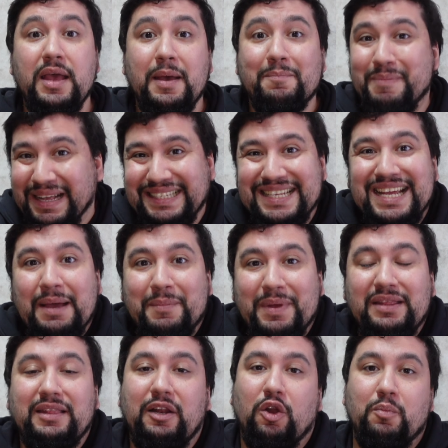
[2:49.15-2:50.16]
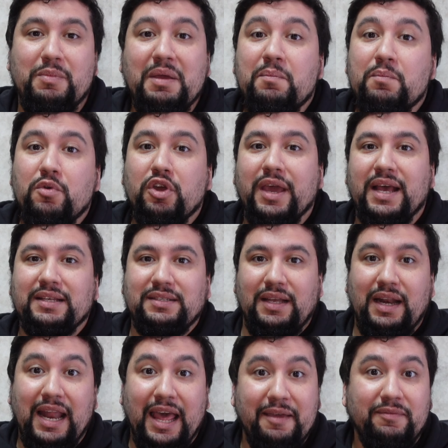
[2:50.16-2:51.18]
Básicamente lo mismo que hace
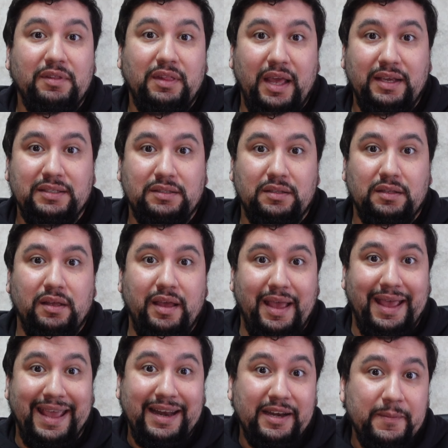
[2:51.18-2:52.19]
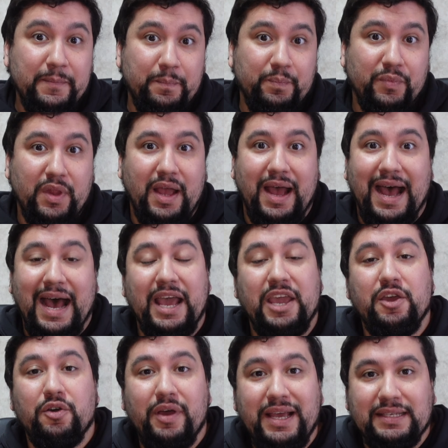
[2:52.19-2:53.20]
Live Text en
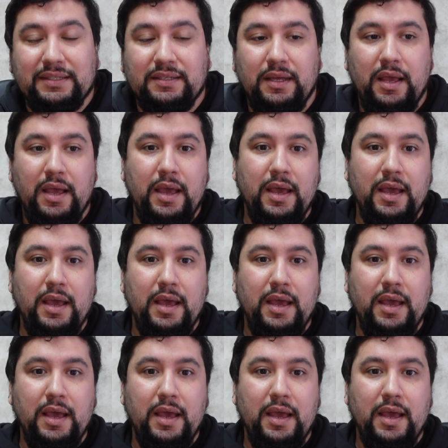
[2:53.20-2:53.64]
iOS.